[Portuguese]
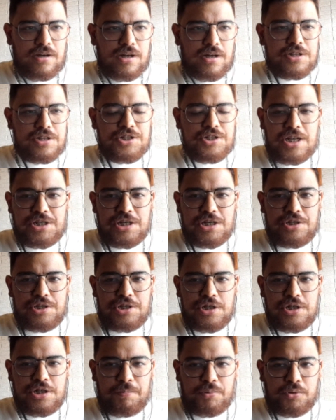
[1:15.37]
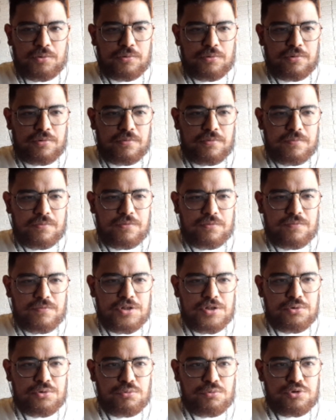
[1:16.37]
Antes da gente ir pro
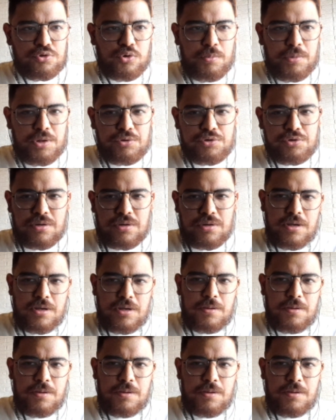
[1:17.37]
vídeo dos números,